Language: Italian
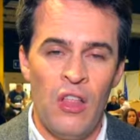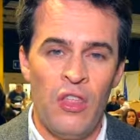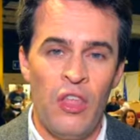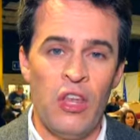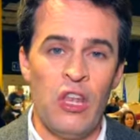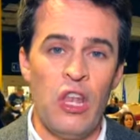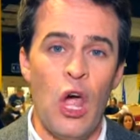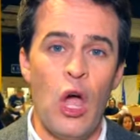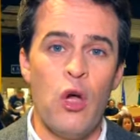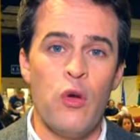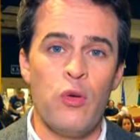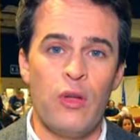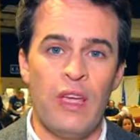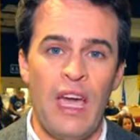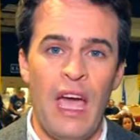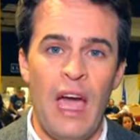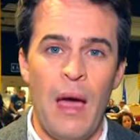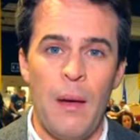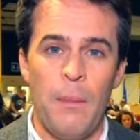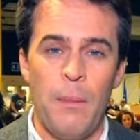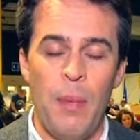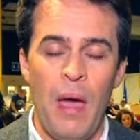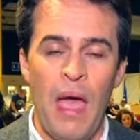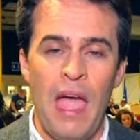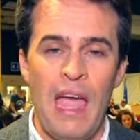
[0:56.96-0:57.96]

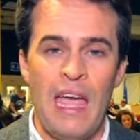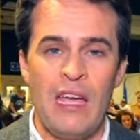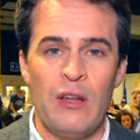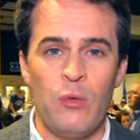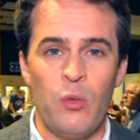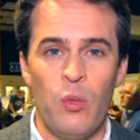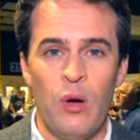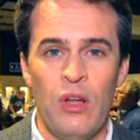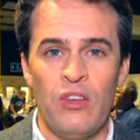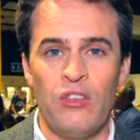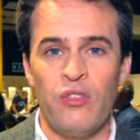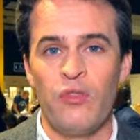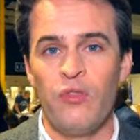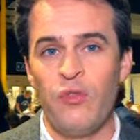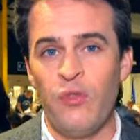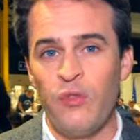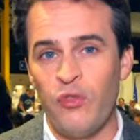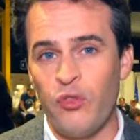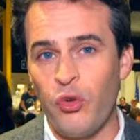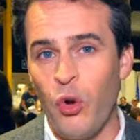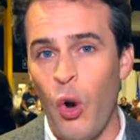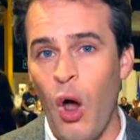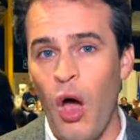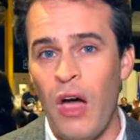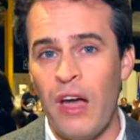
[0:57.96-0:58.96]
La
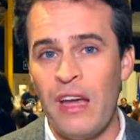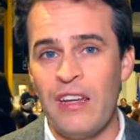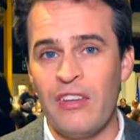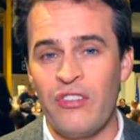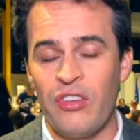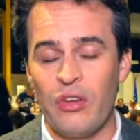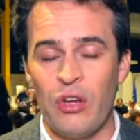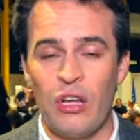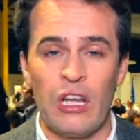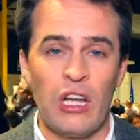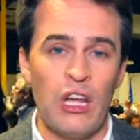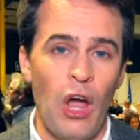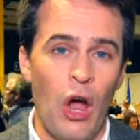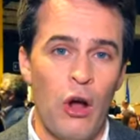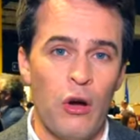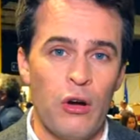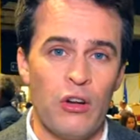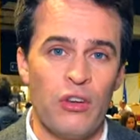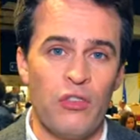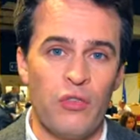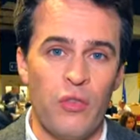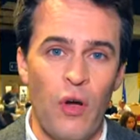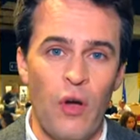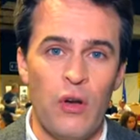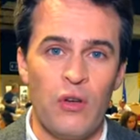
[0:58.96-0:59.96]
campagna del no
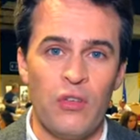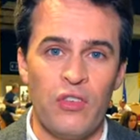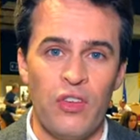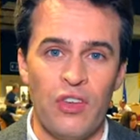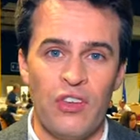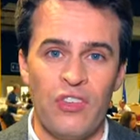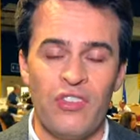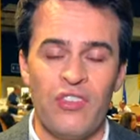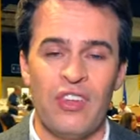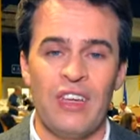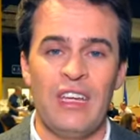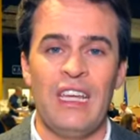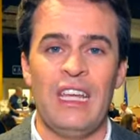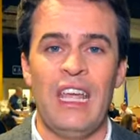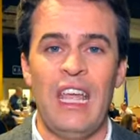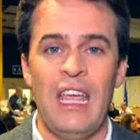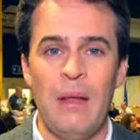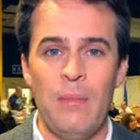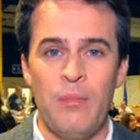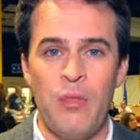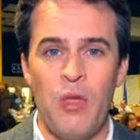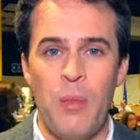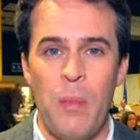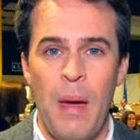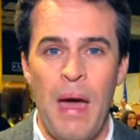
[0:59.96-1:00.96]
che ha incoraggiato gli elettori
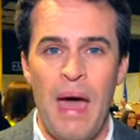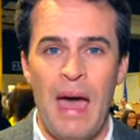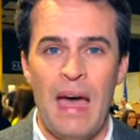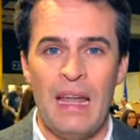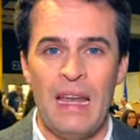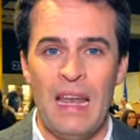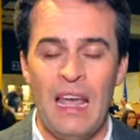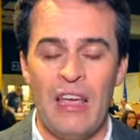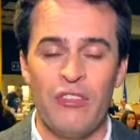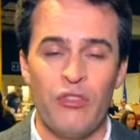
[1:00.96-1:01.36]
a mantenere il